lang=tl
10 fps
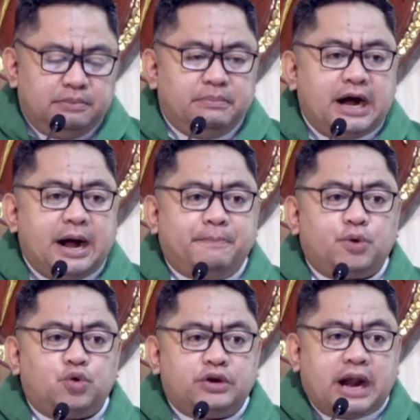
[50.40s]
Mga
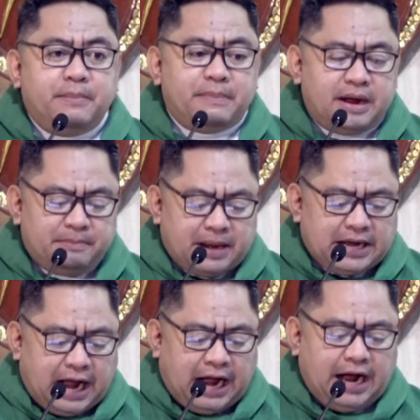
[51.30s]
programang
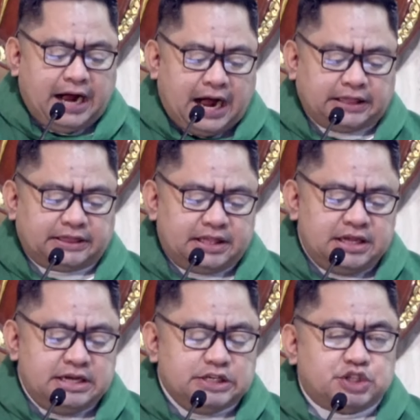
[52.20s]
mag-aangat
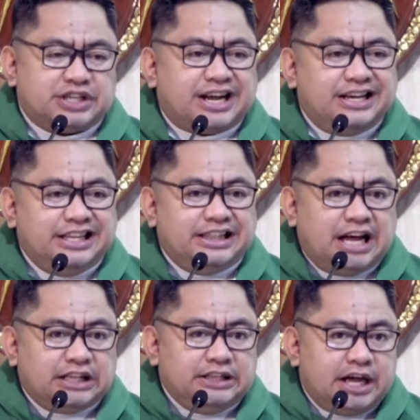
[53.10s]
sa
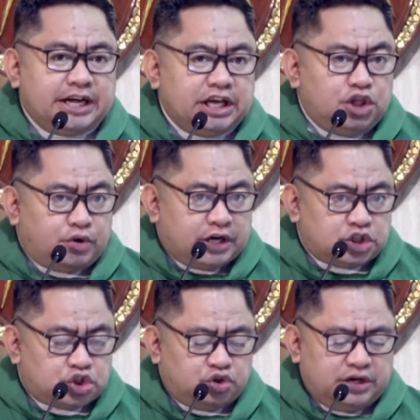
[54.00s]
kalidad ng
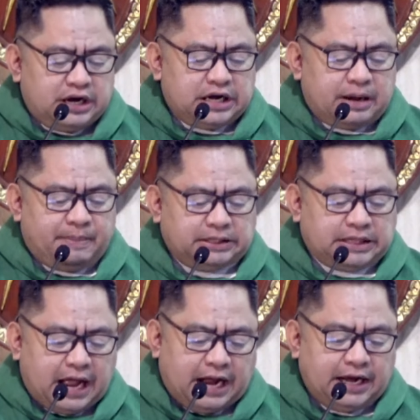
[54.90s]
edukasyon ng
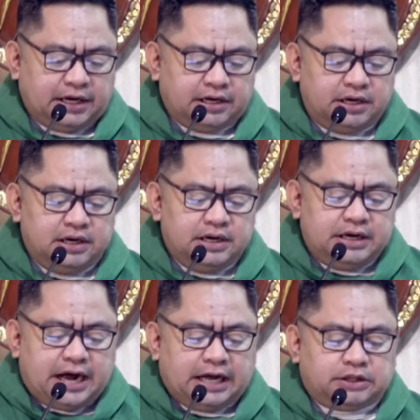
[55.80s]
kabataan
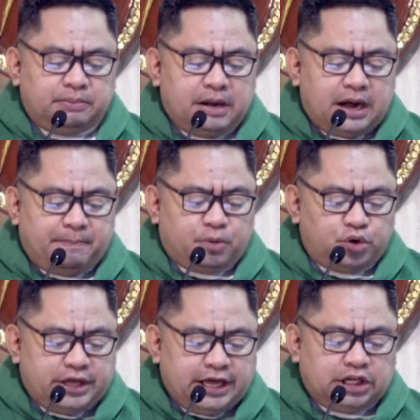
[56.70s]
at mga
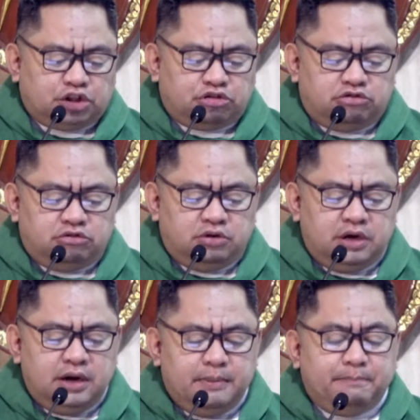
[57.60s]
proyektong
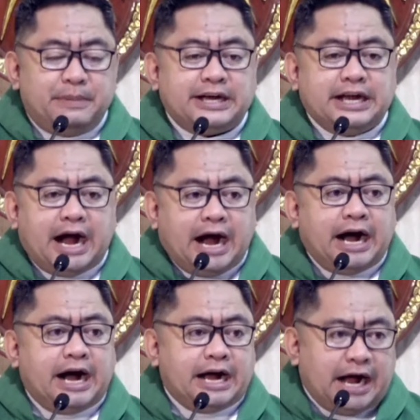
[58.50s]

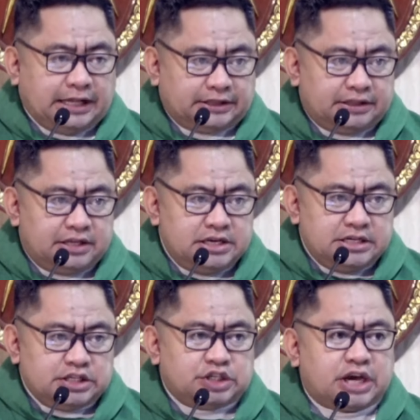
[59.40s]
mag-aangat
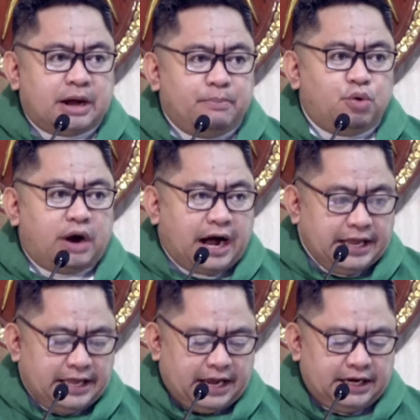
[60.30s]
sa
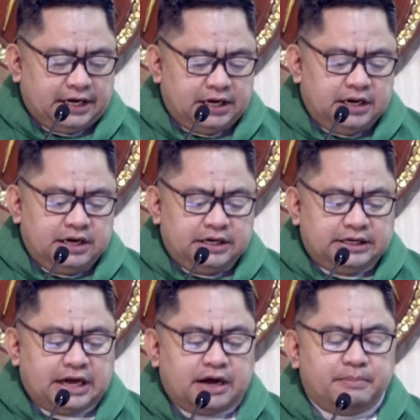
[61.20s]
kabuhayan
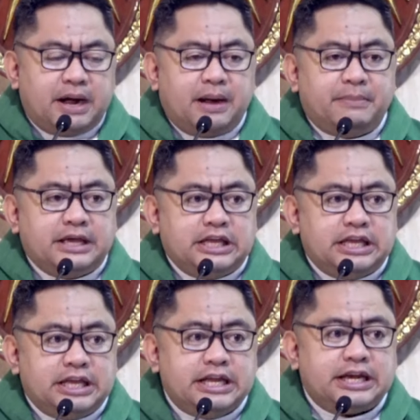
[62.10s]
ng mga
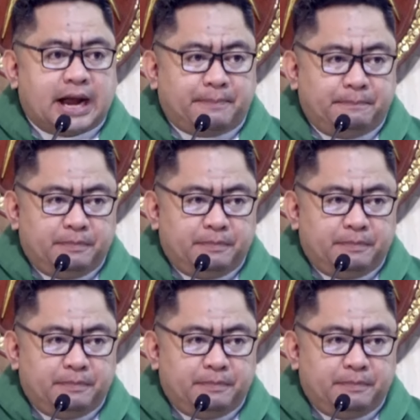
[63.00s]
mahihirap